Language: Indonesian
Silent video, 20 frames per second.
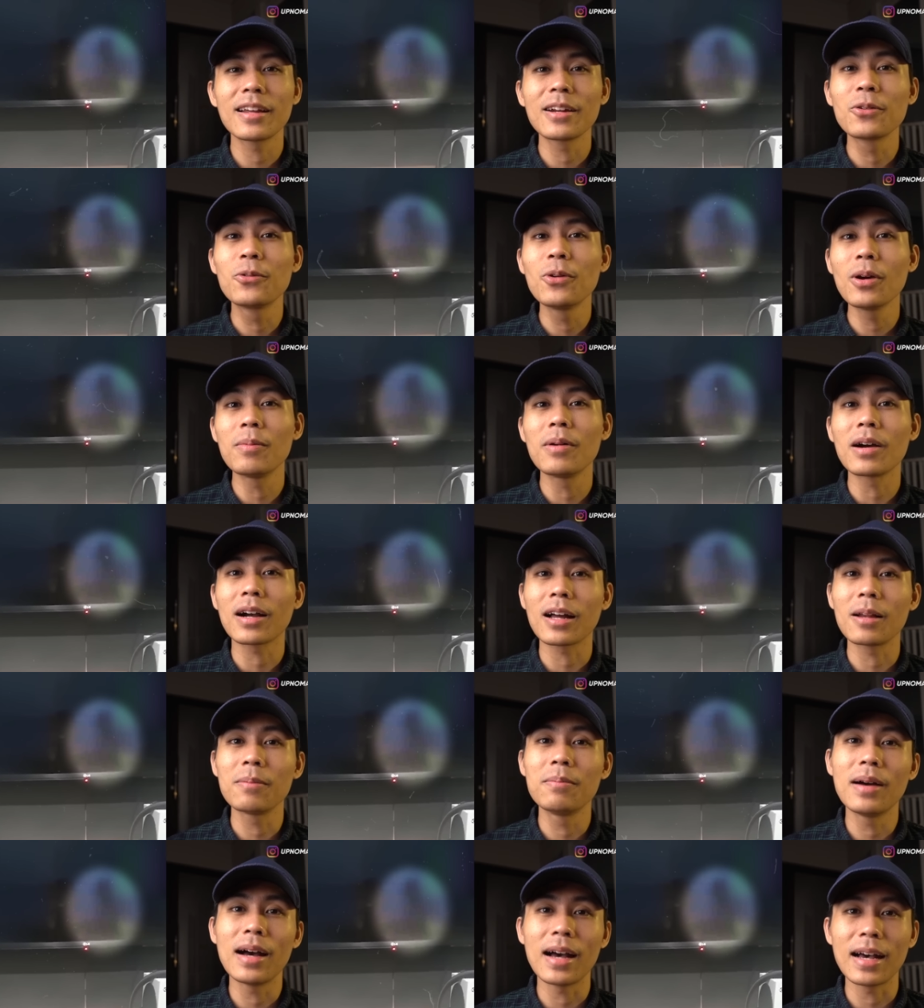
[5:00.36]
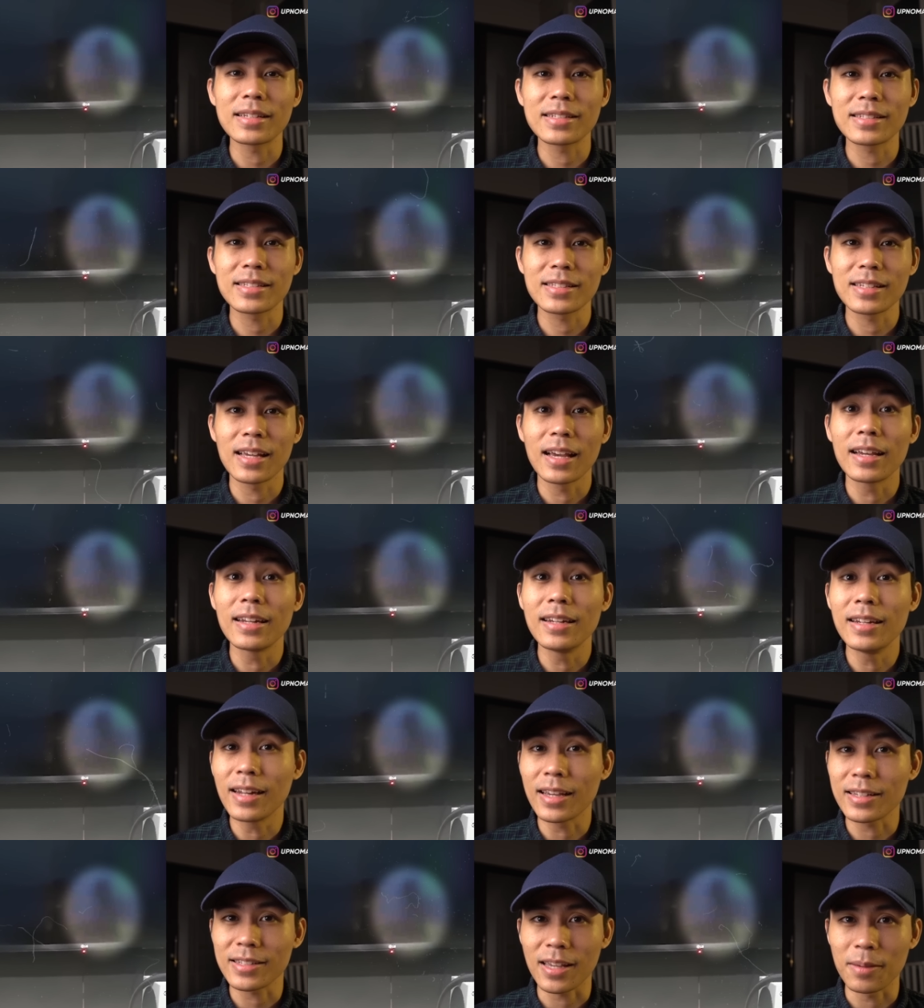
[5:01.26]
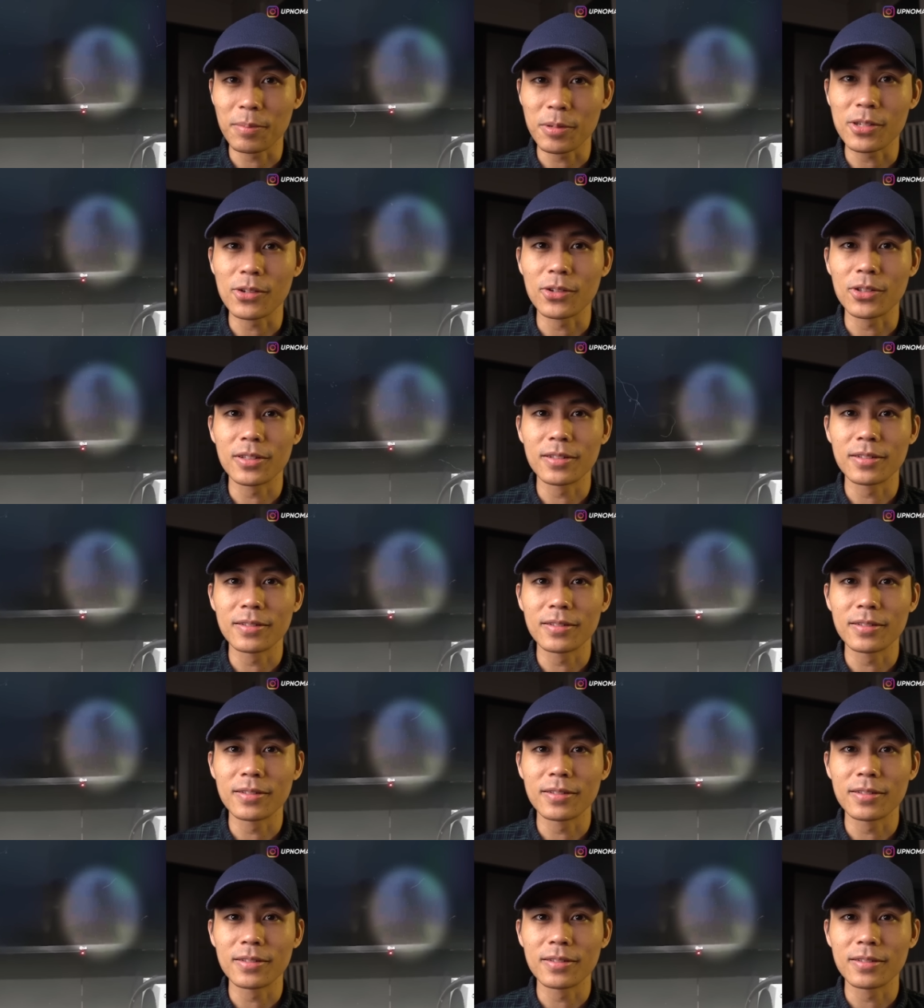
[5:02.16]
dan gue bakal bahas di next episode.